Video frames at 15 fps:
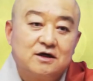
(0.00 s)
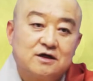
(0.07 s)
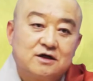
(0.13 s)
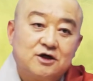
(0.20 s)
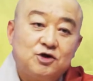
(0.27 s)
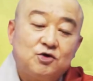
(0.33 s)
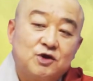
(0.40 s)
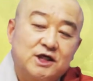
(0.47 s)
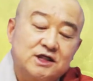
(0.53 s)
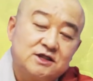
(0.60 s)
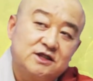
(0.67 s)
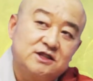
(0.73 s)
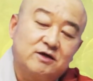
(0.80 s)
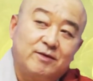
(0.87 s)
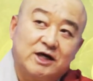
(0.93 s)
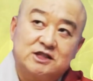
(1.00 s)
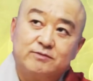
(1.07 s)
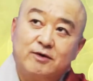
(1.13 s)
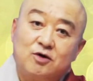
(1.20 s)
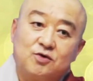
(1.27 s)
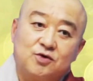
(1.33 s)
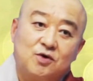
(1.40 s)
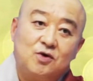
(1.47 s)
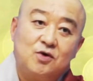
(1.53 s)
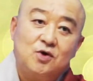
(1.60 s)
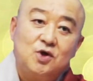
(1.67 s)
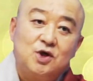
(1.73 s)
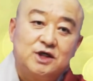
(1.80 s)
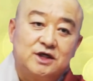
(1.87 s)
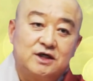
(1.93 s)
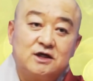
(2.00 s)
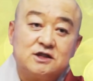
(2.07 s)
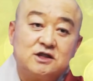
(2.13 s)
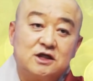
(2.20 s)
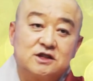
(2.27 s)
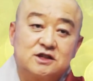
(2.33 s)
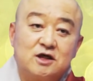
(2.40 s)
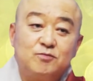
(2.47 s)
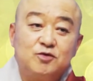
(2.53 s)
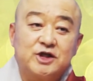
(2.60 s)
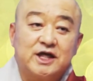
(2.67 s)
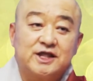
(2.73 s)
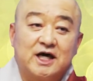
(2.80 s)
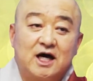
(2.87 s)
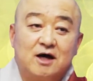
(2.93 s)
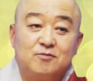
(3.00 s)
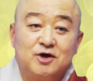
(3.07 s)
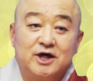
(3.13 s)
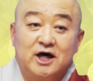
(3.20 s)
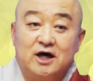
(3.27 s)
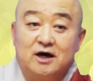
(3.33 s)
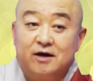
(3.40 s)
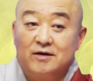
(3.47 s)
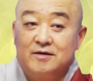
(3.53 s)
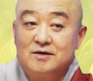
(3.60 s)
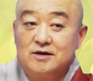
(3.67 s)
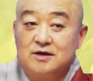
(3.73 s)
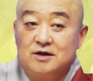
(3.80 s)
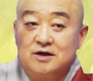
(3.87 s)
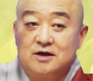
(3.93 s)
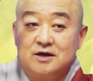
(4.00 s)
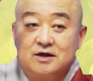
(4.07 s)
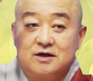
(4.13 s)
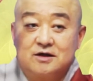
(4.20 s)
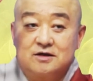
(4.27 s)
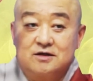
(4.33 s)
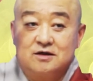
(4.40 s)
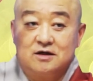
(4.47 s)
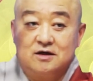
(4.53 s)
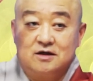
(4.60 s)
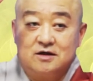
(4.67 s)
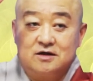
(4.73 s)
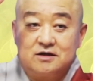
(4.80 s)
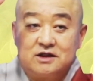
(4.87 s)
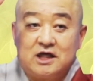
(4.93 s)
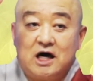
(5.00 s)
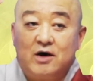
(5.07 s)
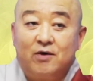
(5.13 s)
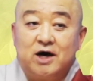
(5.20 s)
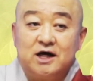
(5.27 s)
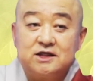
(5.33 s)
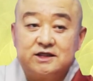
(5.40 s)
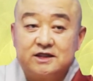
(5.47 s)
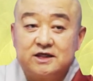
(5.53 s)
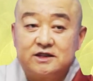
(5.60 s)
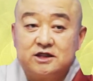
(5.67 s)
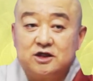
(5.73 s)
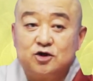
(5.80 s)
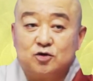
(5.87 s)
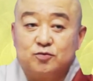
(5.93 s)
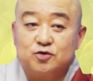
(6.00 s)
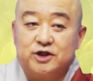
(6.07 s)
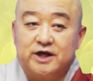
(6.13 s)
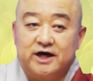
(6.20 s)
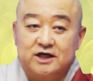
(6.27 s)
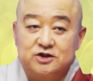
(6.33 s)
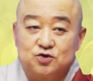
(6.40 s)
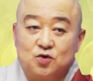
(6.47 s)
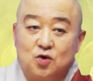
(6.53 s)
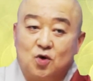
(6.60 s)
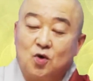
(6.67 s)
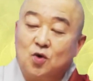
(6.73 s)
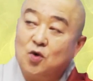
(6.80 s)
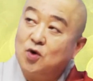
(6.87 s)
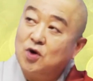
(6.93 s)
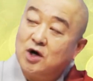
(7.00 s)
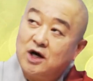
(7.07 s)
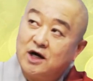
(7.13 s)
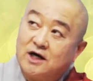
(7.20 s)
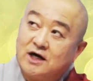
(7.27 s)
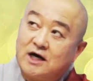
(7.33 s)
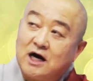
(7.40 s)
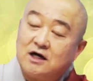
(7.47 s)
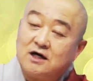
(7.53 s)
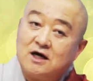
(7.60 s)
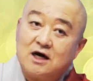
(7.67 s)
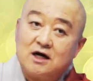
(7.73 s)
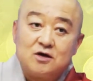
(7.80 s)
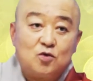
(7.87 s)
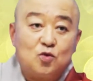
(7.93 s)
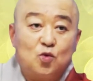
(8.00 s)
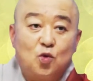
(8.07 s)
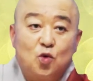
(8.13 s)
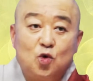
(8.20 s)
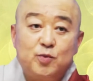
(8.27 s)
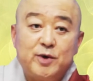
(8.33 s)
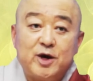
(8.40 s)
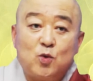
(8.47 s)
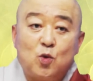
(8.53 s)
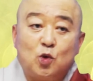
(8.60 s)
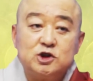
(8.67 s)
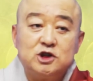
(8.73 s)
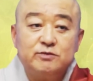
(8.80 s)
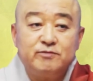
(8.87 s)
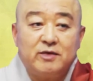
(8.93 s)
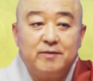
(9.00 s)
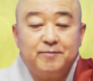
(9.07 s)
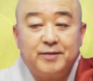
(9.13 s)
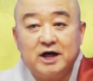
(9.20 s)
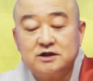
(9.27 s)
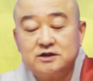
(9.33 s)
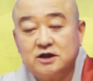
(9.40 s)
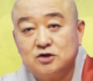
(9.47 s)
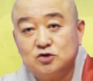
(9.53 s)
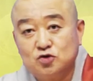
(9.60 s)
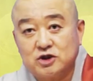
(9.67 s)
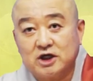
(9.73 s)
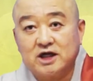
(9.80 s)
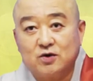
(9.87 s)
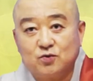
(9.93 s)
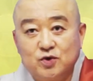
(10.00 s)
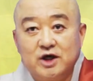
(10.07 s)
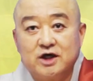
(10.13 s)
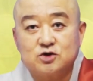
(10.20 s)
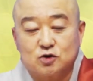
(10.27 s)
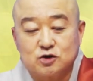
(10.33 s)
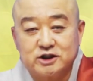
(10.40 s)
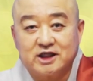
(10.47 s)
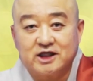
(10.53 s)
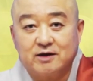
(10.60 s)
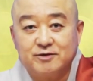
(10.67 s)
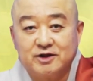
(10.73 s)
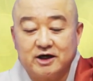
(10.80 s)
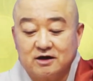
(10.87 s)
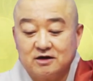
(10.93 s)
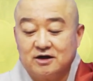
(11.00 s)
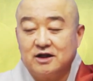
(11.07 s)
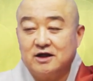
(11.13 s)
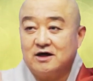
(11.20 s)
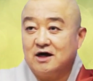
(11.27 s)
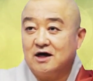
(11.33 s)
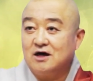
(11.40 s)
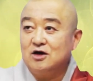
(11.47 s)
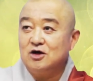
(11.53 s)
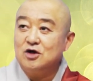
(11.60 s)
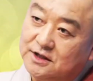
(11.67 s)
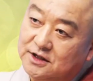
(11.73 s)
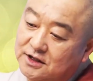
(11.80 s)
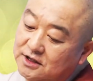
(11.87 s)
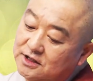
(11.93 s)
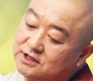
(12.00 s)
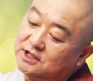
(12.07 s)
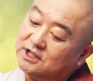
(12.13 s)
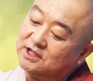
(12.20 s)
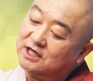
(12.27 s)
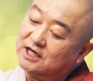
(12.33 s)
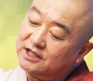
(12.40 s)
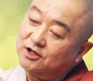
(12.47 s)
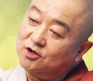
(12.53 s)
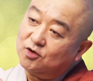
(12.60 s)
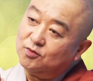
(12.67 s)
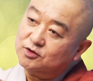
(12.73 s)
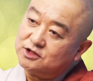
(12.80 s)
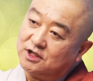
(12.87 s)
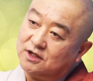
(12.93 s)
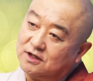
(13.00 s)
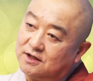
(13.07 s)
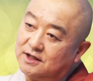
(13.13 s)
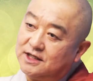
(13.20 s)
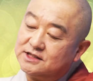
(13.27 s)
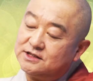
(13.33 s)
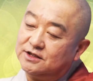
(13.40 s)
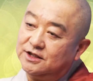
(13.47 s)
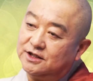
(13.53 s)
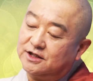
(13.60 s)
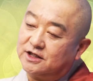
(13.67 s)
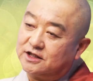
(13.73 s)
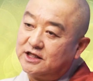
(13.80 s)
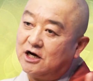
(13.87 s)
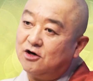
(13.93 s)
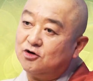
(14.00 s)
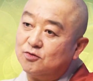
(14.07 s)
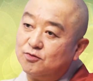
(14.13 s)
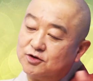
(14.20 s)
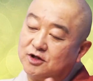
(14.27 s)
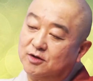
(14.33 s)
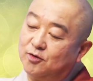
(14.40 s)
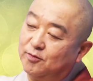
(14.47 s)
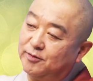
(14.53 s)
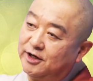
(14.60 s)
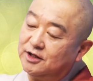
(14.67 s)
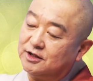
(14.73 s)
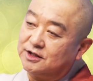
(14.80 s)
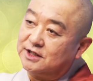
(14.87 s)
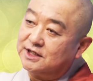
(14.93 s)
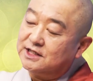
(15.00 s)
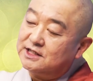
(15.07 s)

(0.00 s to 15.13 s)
그리고 나서 이제 마지막으로 이것은 전부 다다 뭐야 그 타와 자재천으로부터 해가지고 각각 550만 8천 유자나 위에 존재한답니다. 그러니까 이 인간계로부터 해서 이렇게 땅으로부터 보면